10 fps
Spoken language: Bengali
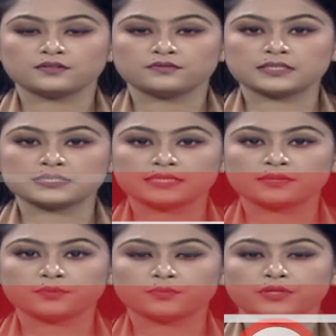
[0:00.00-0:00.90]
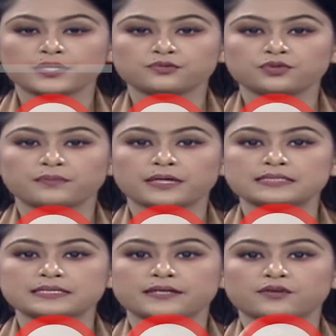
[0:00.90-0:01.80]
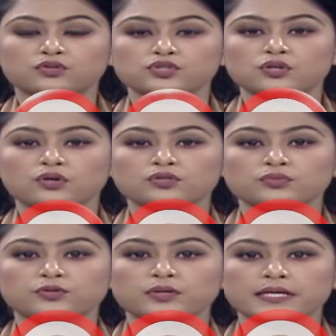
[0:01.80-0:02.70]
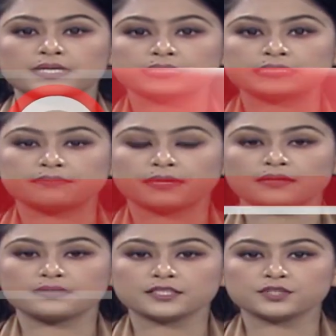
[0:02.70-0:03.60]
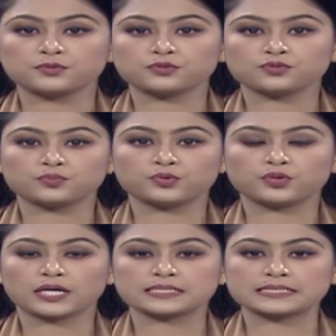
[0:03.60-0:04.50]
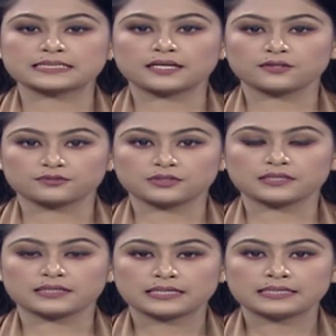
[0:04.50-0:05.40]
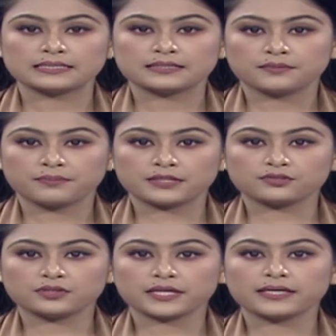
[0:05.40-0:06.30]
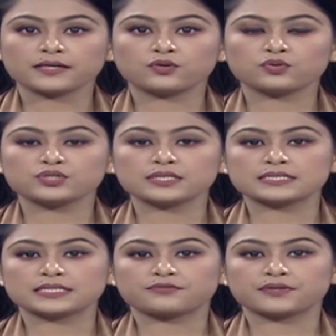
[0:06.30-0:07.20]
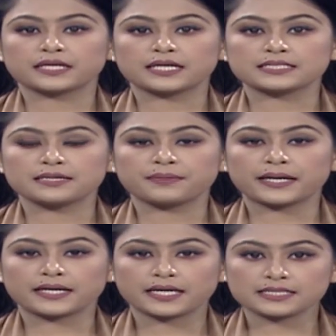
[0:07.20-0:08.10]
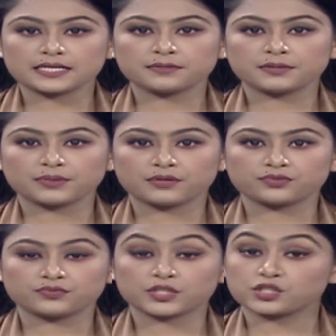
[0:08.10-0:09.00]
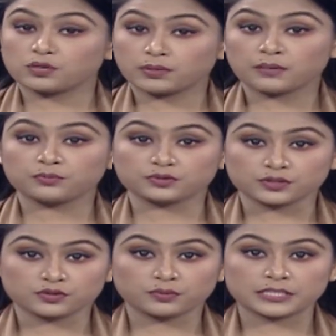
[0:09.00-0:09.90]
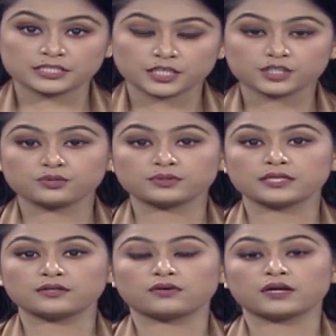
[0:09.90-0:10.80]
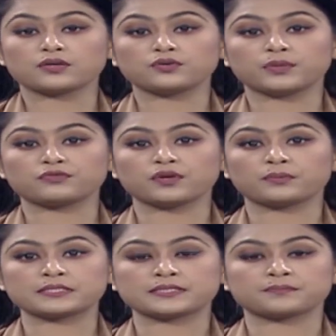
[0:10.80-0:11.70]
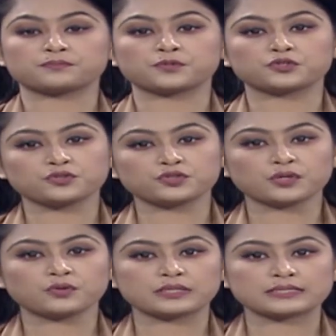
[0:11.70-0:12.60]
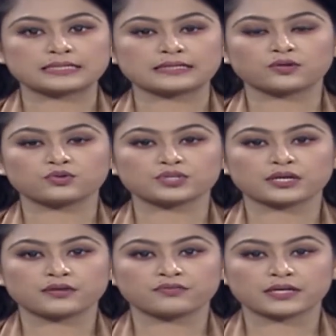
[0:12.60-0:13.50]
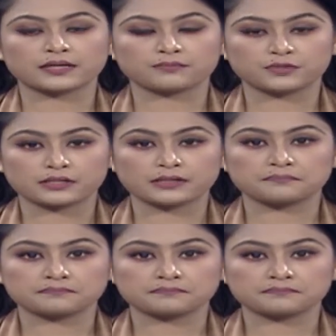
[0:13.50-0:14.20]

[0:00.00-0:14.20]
ফিলিস্তিনের বিপক্ষে দুই ম্যাচে কৌশলগত ভুলে হেরেছে বাংলাদেশ মন্তব্য কাজী সালাউদ্দিনের ব্যর্থতায় কোচিং স্টাফের কাছে ব্যাখ্যা চাইবেন বাফুফের সভাপতি তবে শিষ্যদের লড়াকু পারফরমেন্সের প্রশংসা করেছেন কোচ হেভিয়ার কাব্রেরা